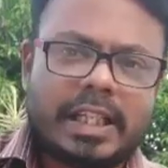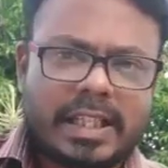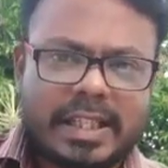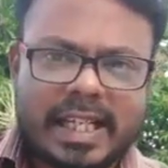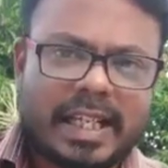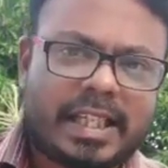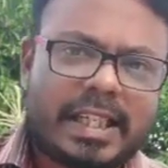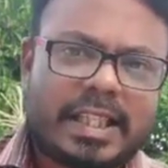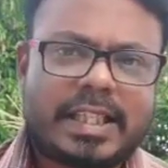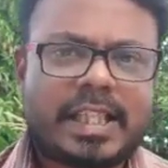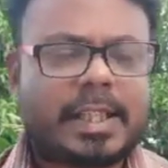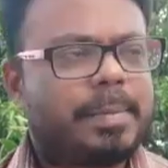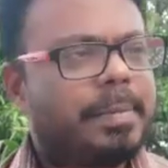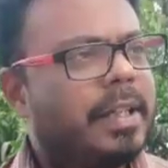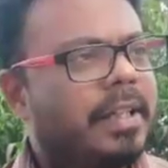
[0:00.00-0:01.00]
சேட்டன் இஸ்
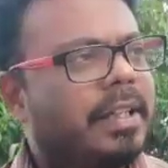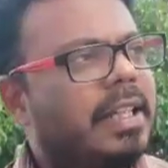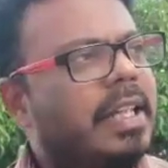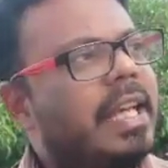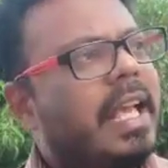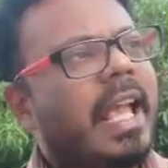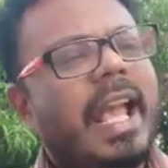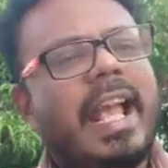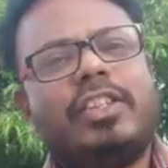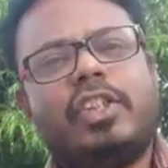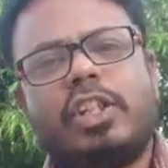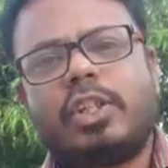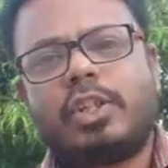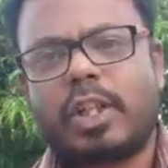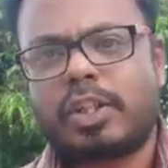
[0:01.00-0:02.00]
அ ஸ்பிரிட்
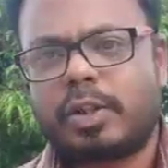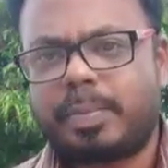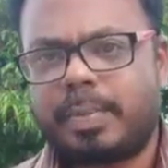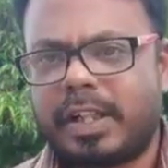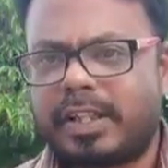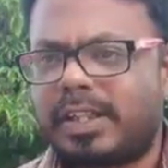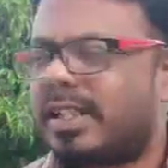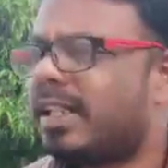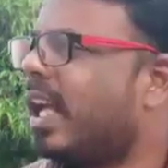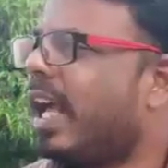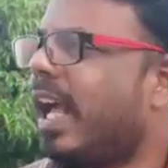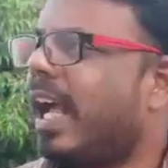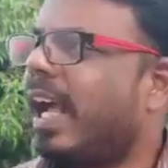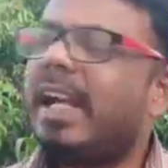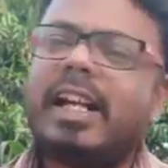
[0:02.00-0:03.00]
ஏஞ்சல்ஸ் ஆர் ஸ்பிரிட்ஸ்
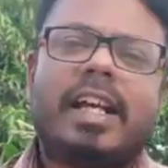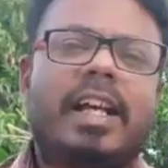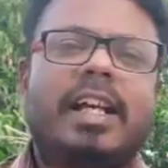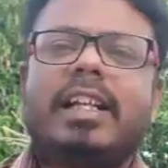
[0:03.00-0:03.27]
அண்ட்